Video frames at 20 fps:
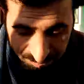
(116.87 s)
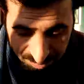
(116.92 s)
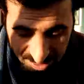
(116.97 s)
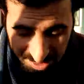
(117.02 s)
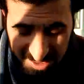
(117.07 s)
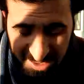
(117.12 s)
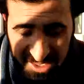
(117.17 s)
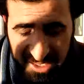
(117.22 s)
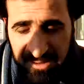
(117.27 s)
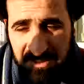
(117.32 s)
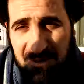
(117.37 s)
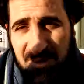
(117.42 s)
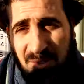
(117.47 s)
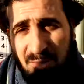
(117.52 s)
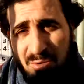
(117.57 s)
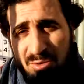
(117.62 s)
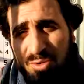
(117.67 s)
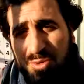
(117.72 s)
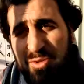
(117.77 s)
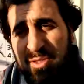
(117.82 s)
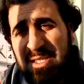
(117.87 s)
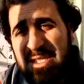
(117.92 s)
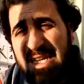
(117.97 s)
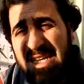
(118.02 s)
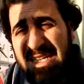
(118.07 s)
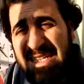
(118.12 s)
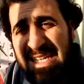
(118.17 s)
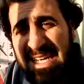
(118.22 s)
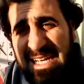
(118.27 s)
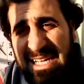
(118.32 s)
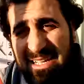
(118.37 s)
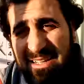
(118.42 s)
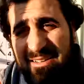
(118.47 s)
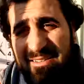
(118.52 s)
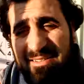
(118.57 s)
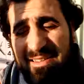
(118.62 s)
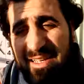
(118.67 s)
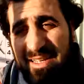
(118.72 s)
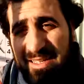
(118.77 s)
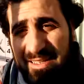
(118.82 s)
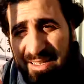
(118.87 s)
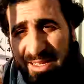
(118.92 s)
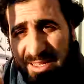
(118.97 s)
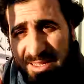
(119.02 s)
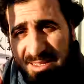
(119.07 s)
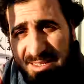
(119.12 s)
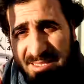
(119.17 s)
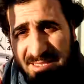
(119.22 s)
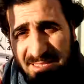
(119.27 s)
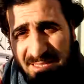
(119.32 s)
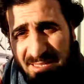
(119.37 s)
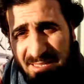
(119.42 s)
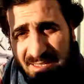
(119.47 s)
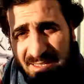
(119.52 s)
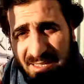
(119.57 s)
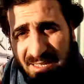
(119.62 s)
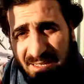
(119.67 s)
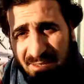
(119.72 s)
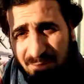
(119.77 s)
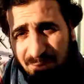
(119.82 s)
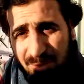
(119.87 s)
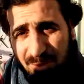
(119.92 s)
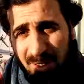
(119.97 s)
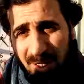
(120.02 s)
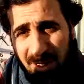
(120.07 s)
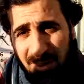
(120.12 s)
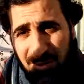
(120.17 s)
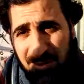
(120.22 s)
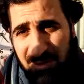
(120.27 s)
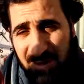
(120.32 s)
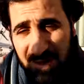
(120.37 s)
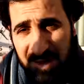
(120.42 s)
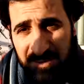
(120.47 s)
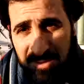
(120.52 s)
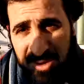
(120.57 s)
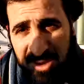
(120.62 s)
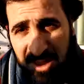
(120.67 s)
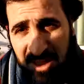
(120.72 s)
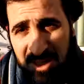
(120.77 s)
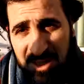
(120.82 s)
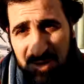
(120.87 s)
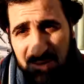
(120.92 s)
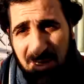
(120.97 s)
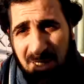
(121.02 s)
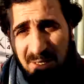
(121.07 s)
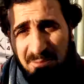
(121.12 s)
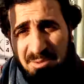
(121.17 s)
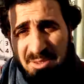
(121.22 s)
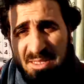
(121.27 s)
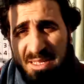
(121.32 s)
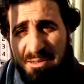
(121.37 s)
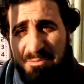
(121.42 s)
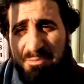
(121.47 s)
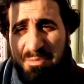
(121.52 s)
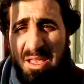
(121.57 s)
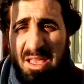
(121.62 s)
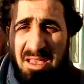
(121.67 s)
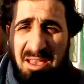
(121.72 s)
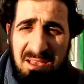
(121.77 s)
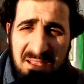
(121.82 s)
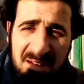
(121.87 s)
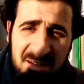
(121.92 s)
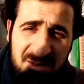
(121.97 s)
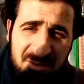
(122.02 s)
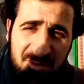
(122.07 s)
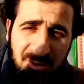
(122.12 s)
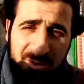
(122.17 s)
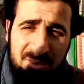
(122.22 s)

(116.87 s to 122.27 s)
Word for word: bir kimse 30 senede, 40 senede, 50 senede Kur'an üzerine bir çalışma yapsa, her